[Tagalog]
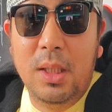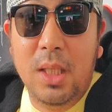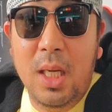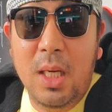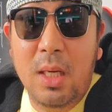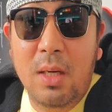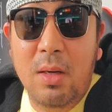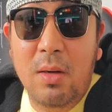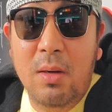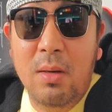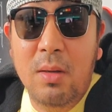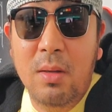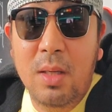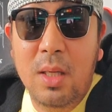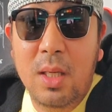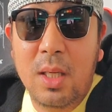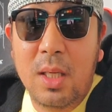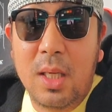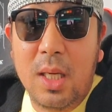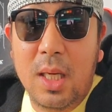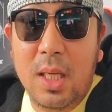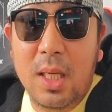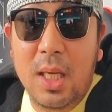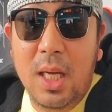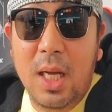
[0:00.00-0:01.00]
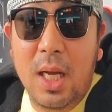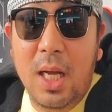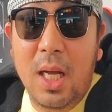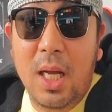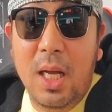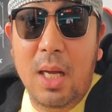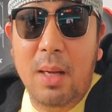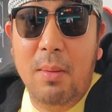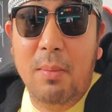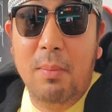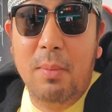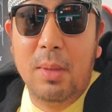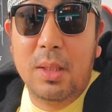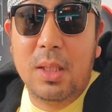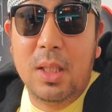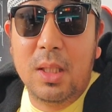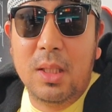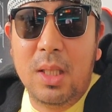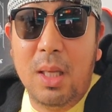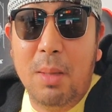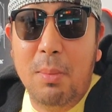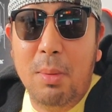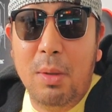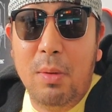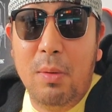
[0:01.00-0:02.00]
no? Kaya
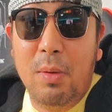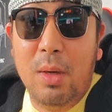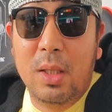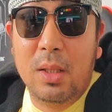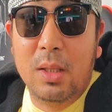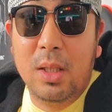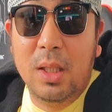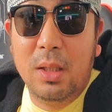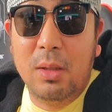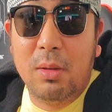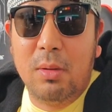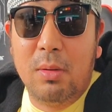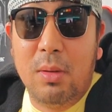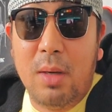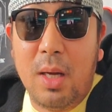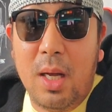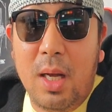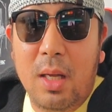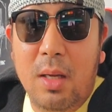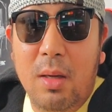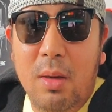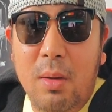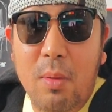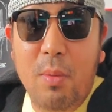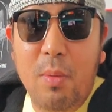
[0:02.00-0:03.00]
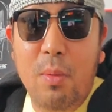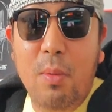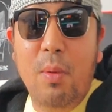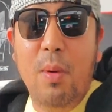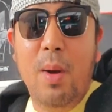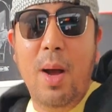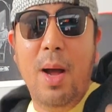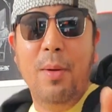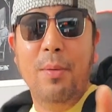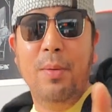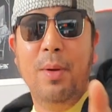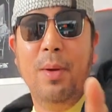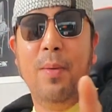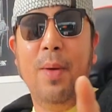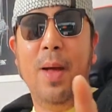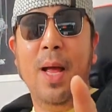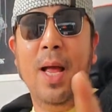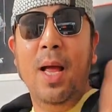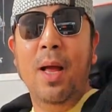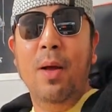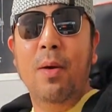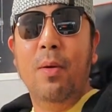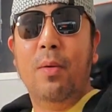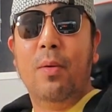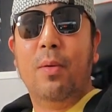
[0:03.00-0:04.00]
masasabi ko lang dito ay wow na
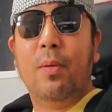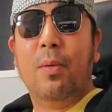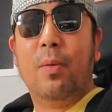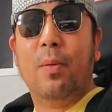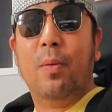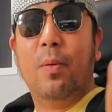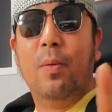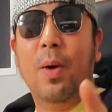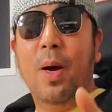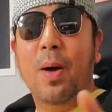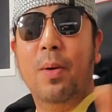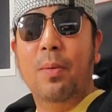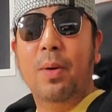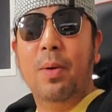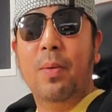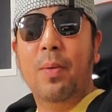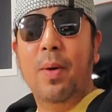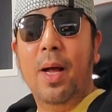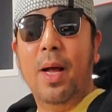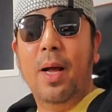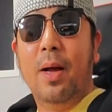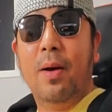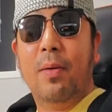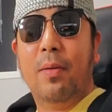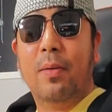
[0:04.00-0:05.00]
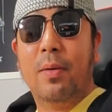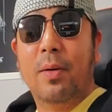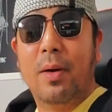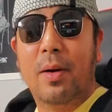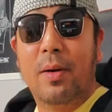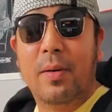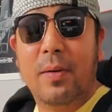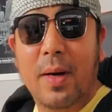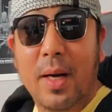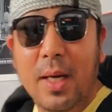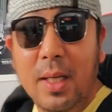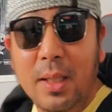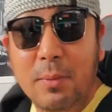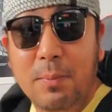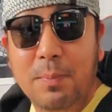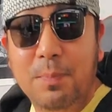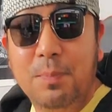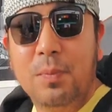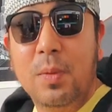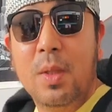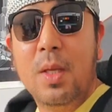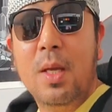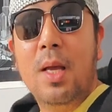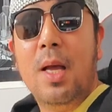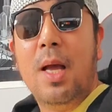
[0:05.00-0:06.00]
wow! Wow na wow!
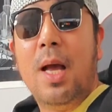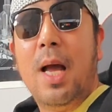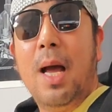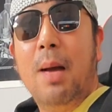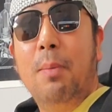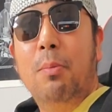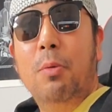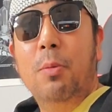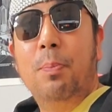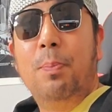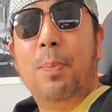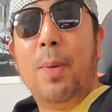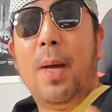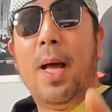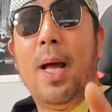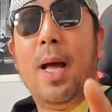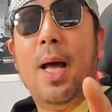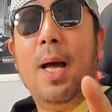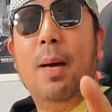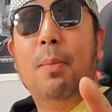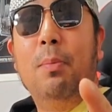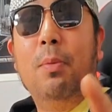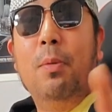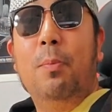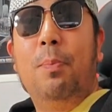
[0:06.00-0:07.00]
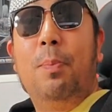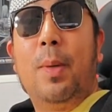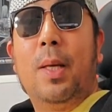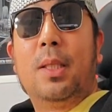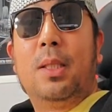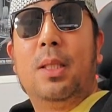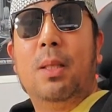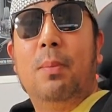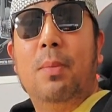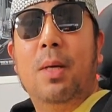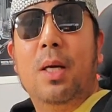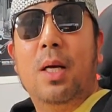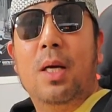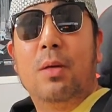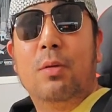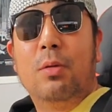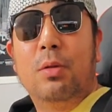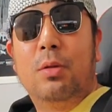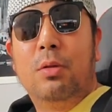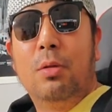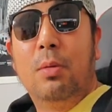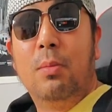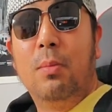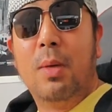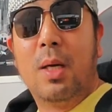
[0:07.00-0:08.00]
habol pa, habol pa sa mga
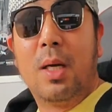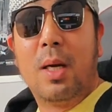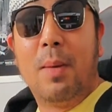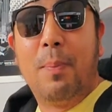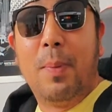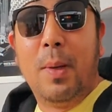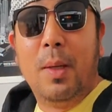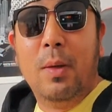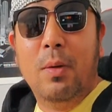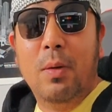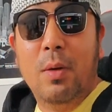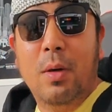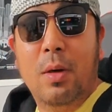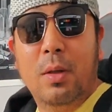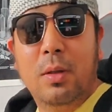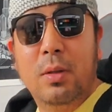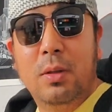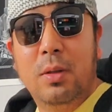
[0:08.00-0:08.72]
gustong makapanood